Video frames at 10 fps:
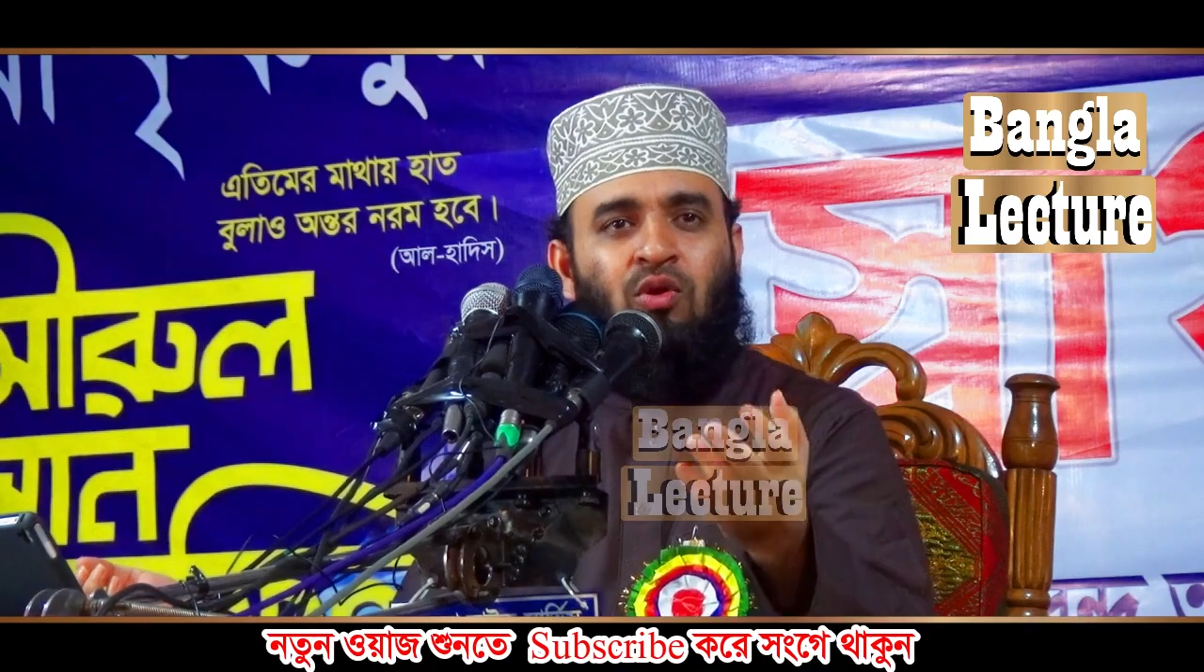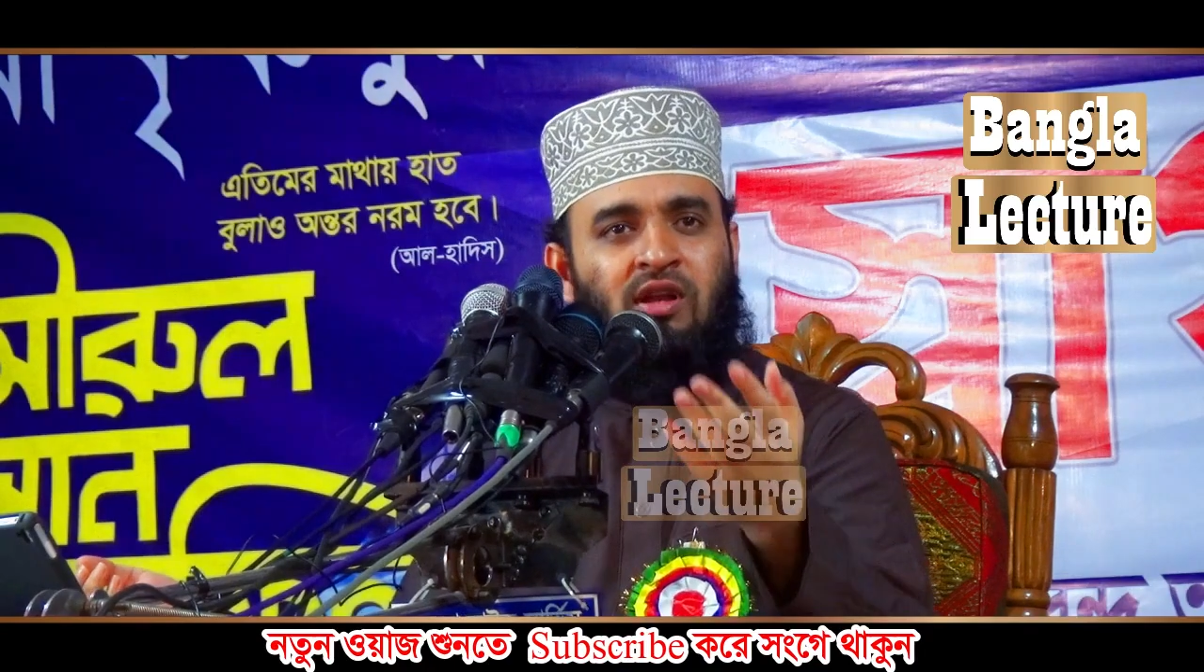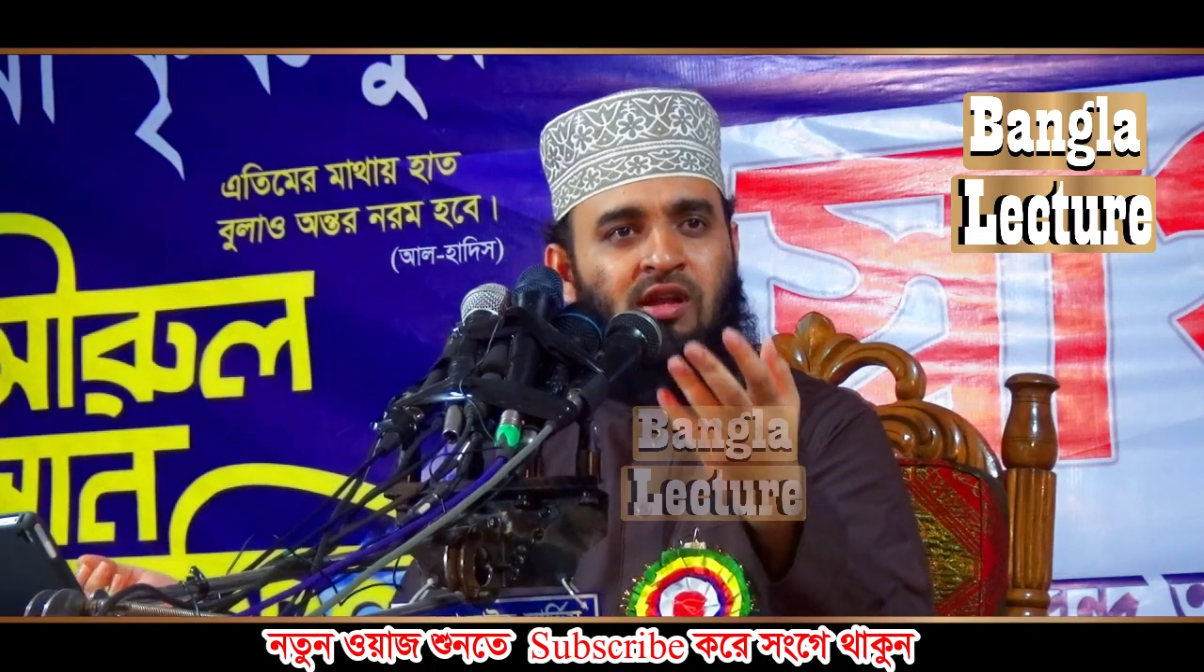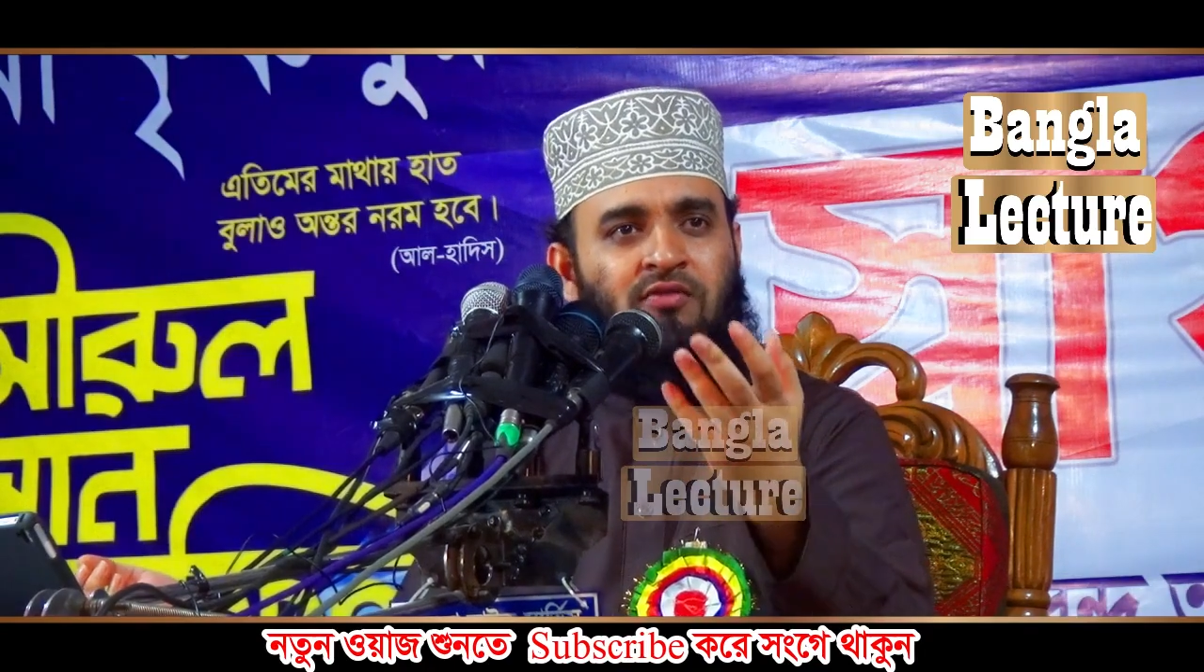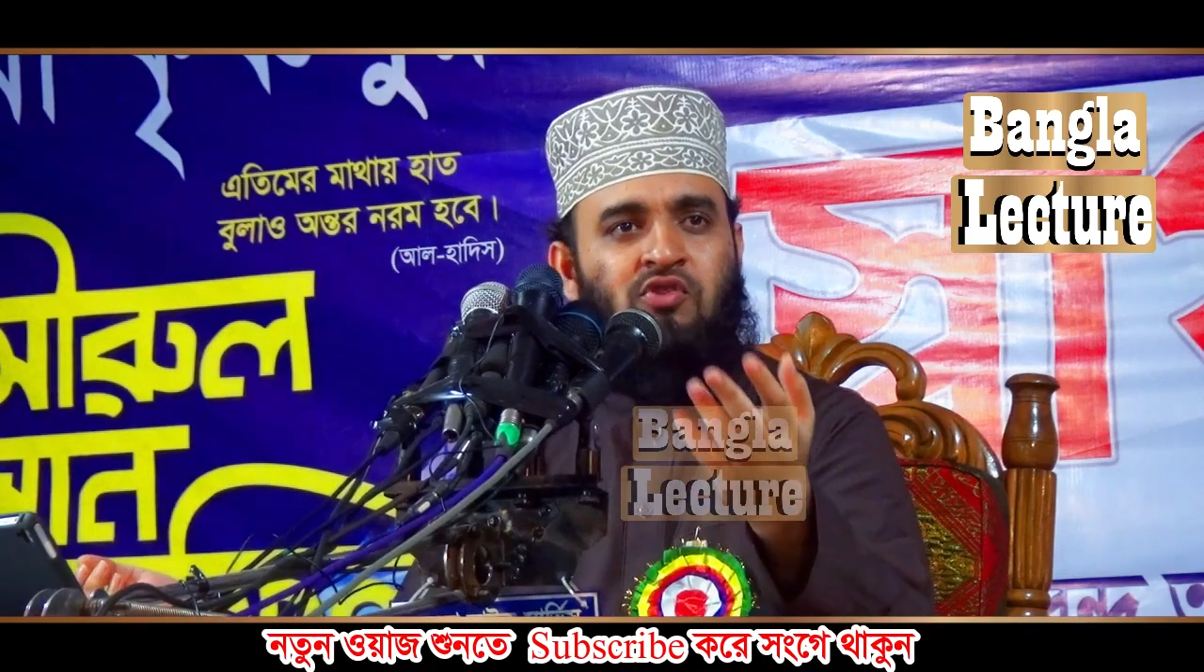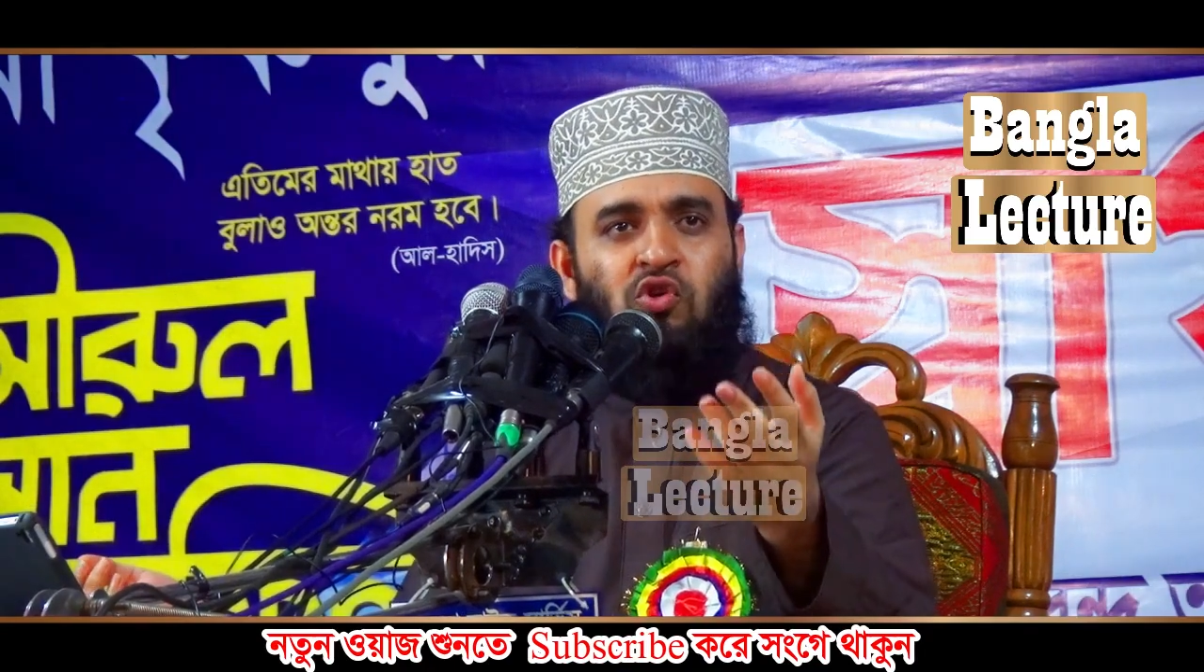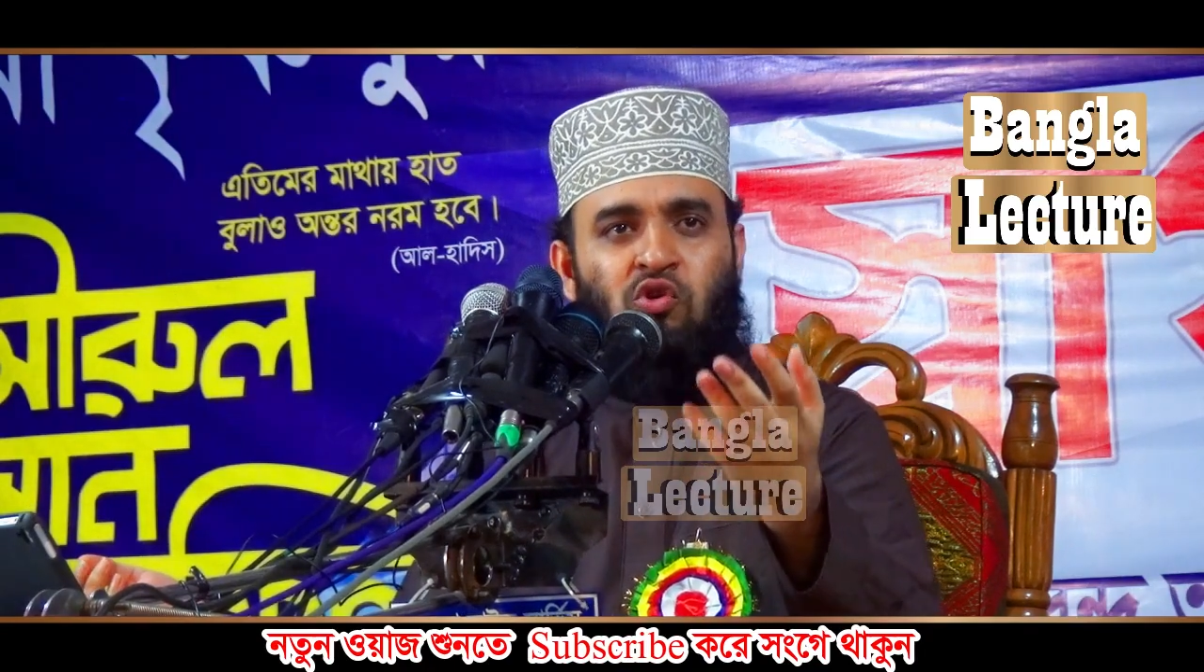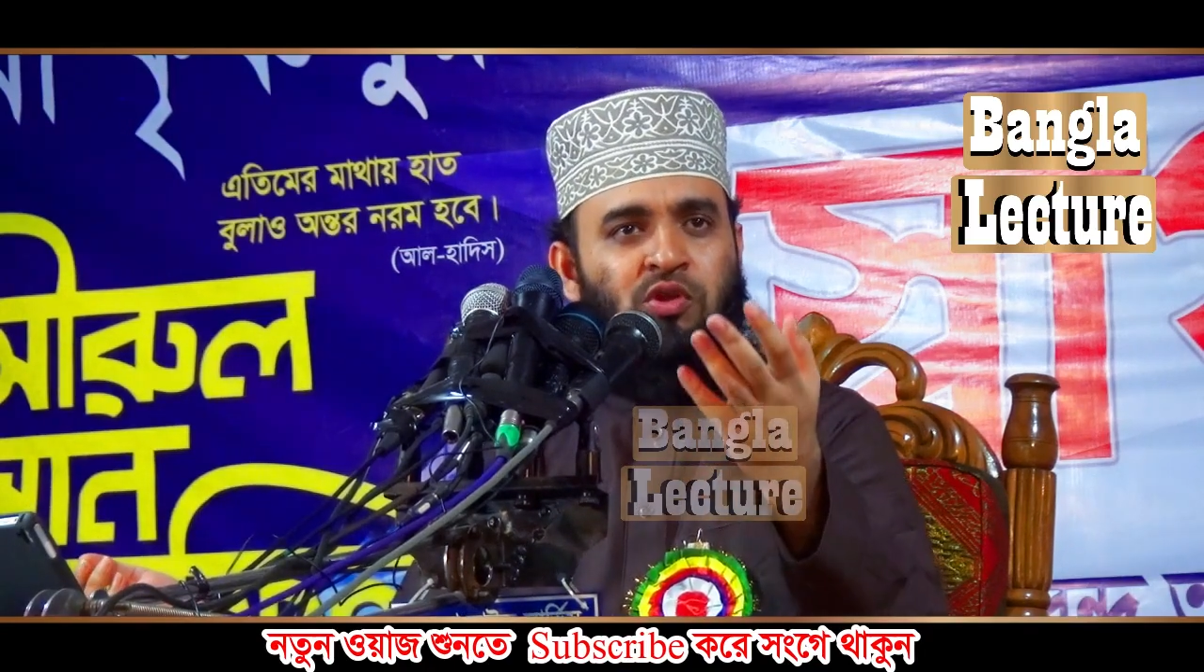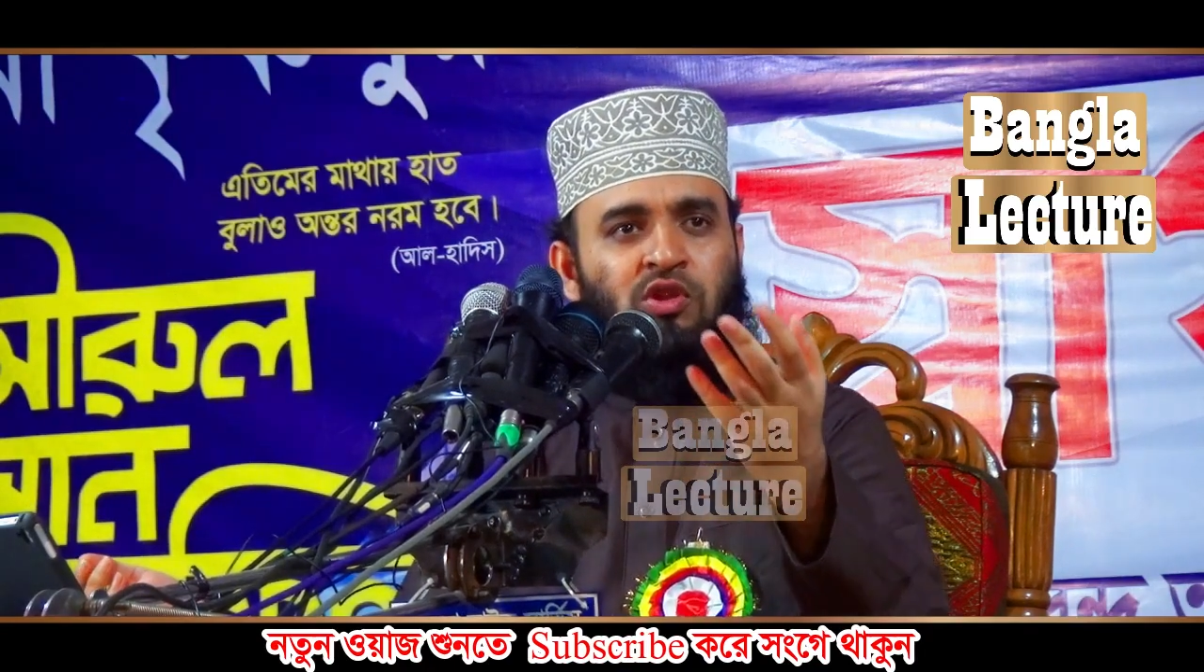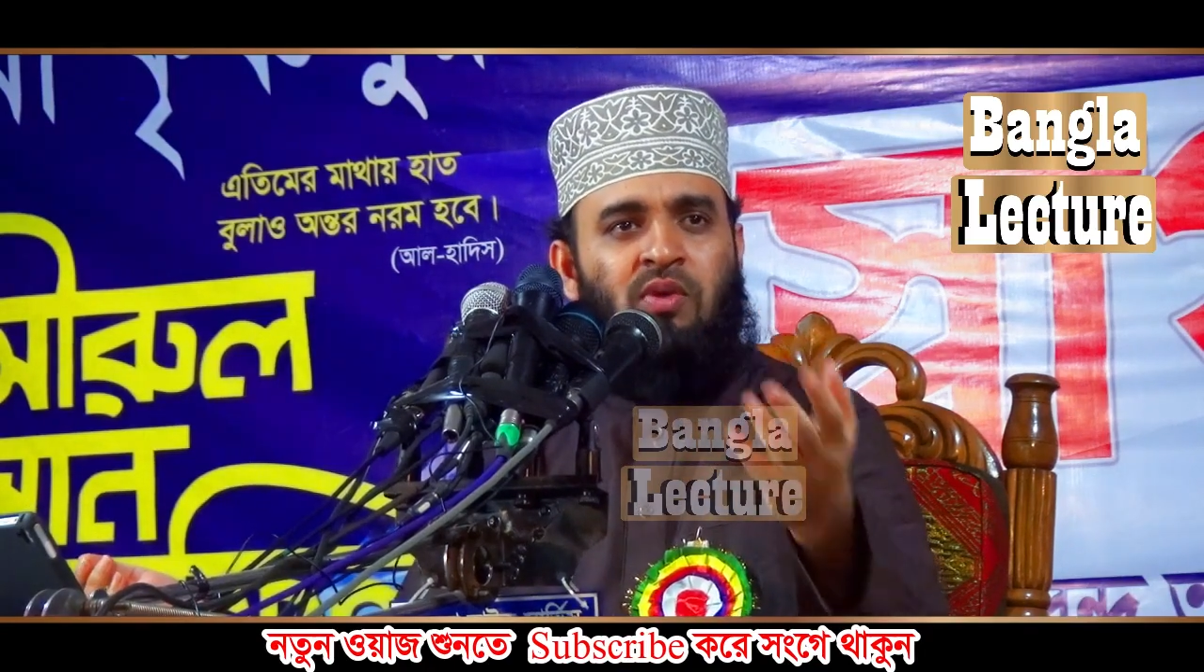তুহান নফসুল
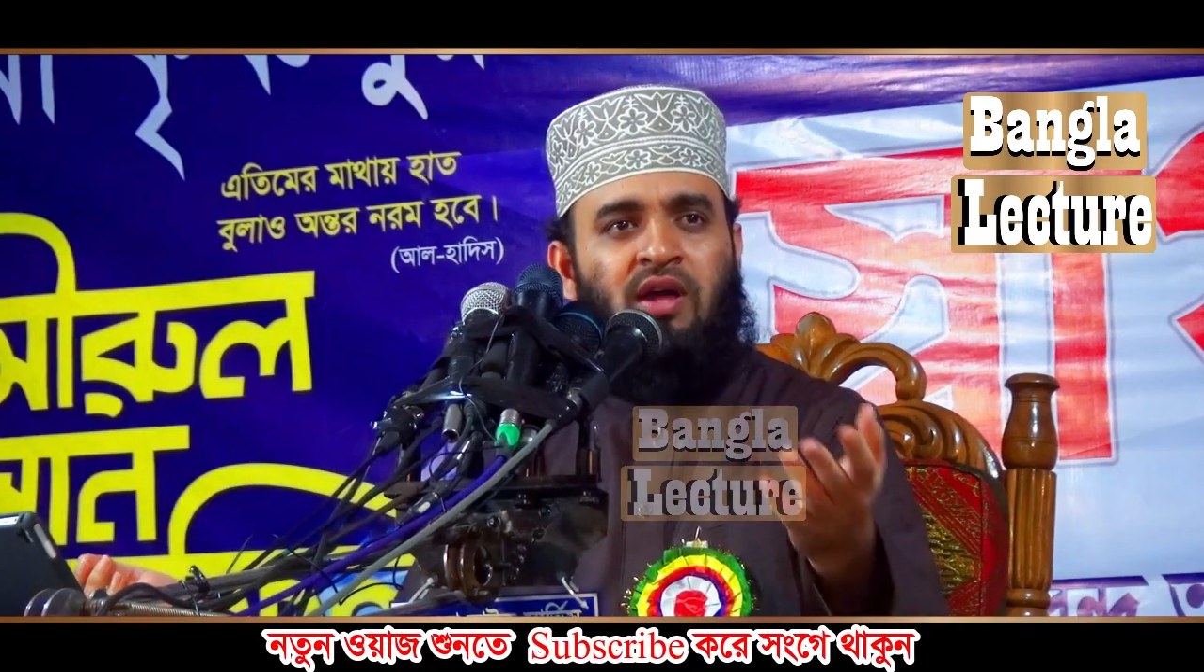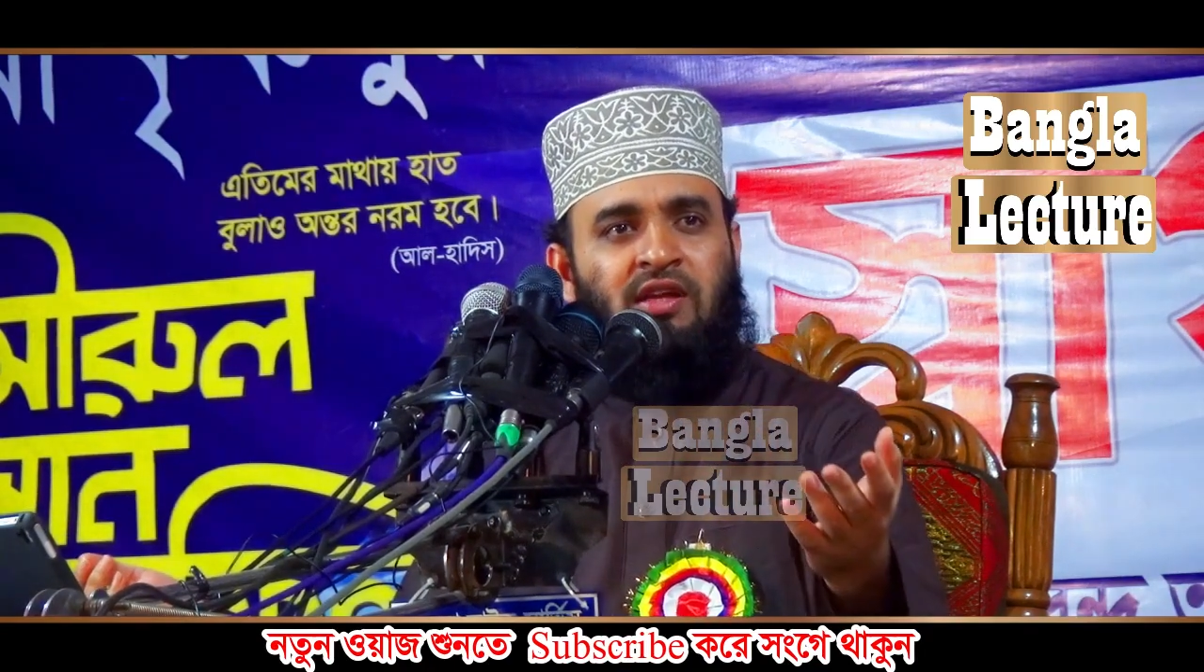মুতমা